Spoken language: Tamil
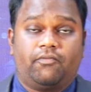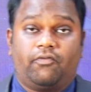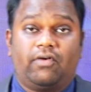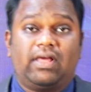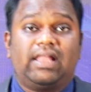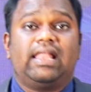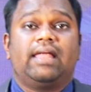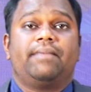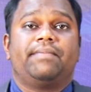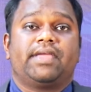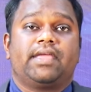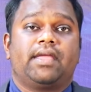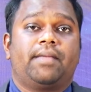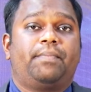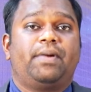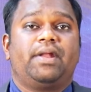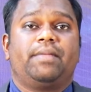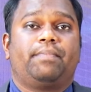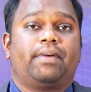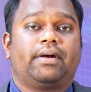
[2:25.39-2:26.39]
வல்லமை
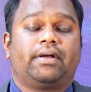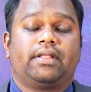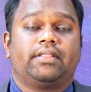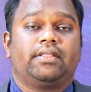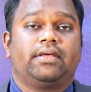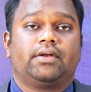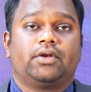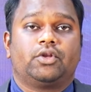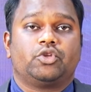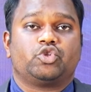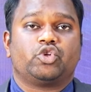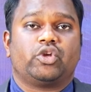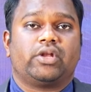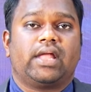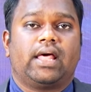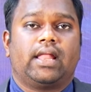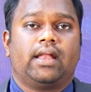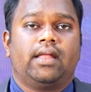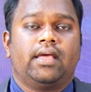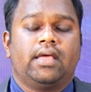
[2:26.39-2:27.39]
எப்படிப்பட்டது என்று
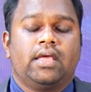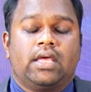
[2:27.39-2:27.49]
சொன்னால்